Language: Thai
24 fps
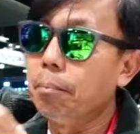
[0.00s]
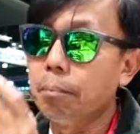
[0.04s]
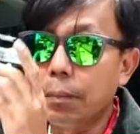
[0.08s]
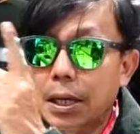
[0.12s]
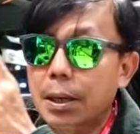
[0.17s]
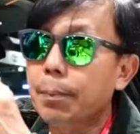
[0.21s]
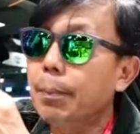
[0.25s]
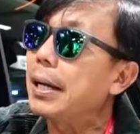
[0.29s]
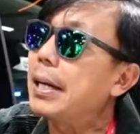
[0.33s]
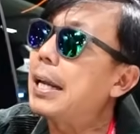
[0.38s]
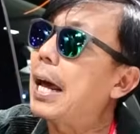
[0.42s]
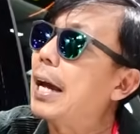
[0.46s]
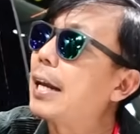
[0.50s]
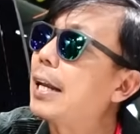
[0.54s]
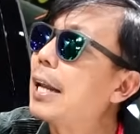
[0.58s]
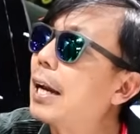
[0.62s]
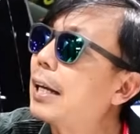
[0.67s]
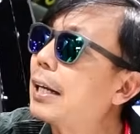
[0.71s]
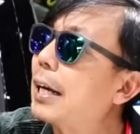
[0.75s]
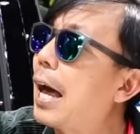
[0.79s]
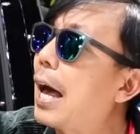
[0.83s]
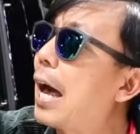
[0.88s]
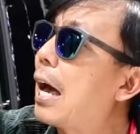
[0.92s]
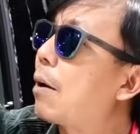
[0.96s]
มีบันได
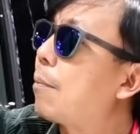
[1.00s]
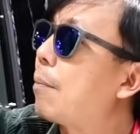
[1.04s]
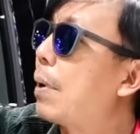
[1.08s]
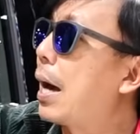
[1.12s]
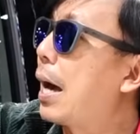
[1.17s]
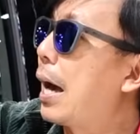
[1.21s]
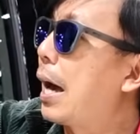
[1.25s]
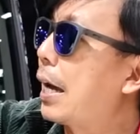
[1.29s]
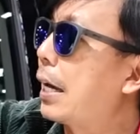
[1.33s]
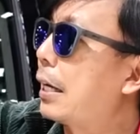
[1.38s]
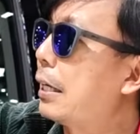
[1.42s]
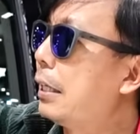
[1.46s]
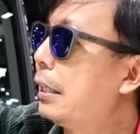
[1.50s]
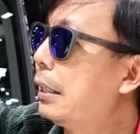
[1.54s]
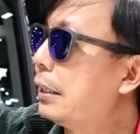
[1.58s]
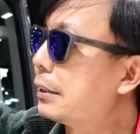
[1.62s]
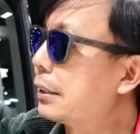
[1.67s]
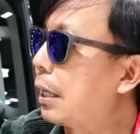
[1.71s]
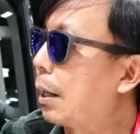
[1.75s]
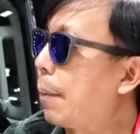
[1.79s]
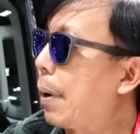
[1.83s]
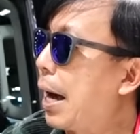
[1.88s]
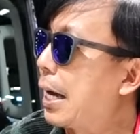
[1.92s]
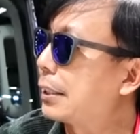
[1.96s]
ด้านข้างมาให้
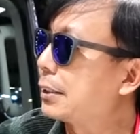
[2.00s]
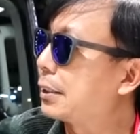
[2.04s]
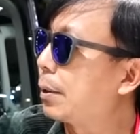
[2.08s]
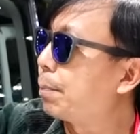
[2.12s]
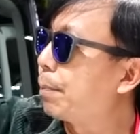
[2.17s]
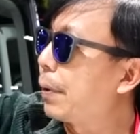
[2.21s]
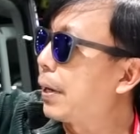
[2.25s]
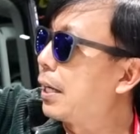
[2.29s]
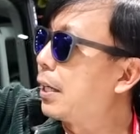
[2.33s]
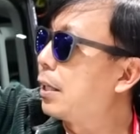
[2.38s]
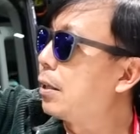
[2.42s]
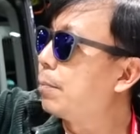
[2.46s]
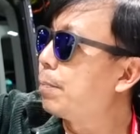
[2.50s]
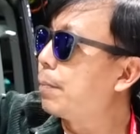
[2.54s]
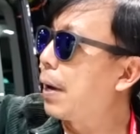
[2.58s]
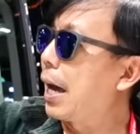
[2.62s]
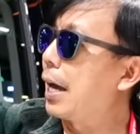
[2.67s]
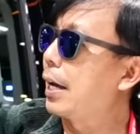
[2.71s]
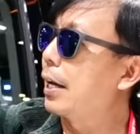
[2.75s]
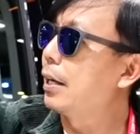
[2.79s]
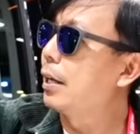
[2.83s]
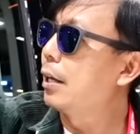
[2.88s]
สามารถจะปีนขึ้นไป